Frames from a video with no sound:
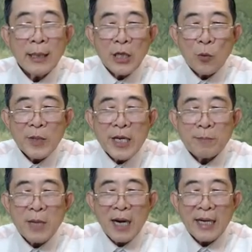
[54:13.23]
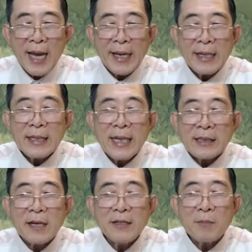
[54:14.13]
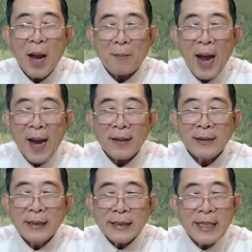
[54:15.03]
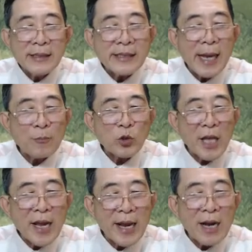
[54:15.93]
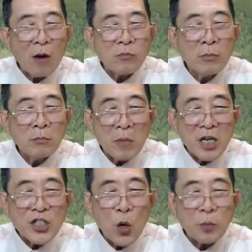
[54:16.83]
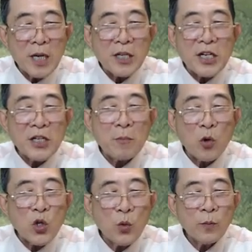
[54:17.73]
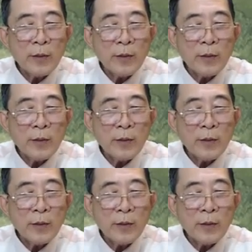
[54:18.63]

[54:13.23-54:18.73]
Lục Kim lần này là tới bàn bạc, nhìn xem có thể hay không mượn dùng lực lượng một chút.